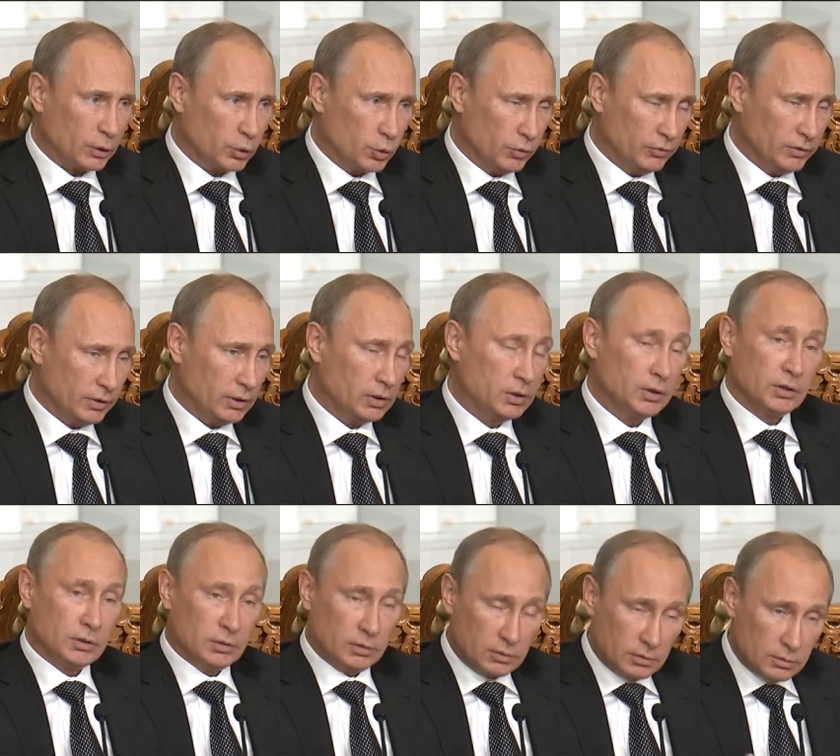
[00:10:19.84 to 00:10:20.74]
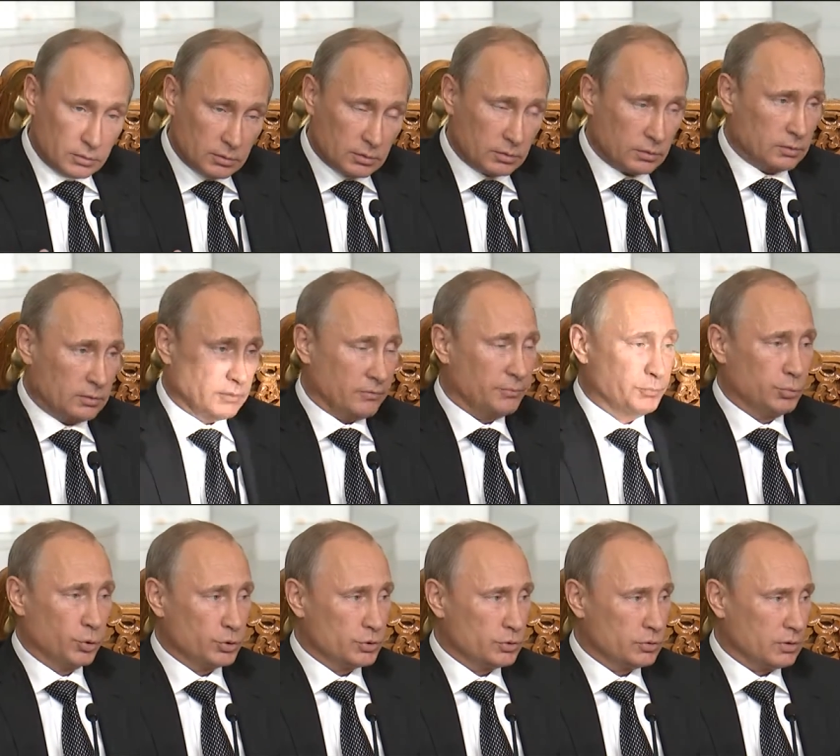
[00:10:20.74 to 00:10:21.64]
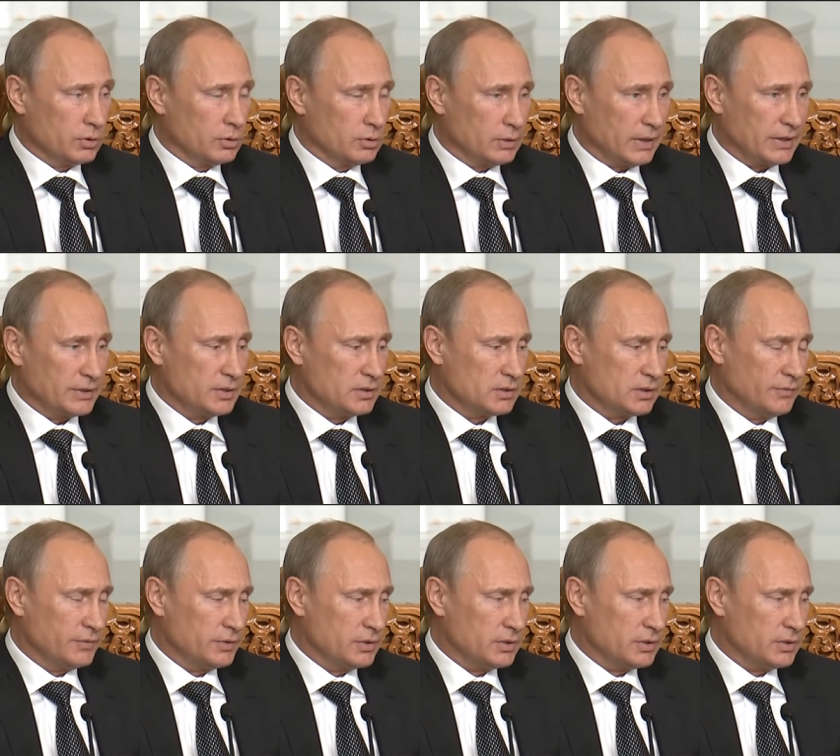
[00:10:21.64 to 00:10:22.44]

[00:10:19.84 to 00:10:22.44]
торговле в пользу Российской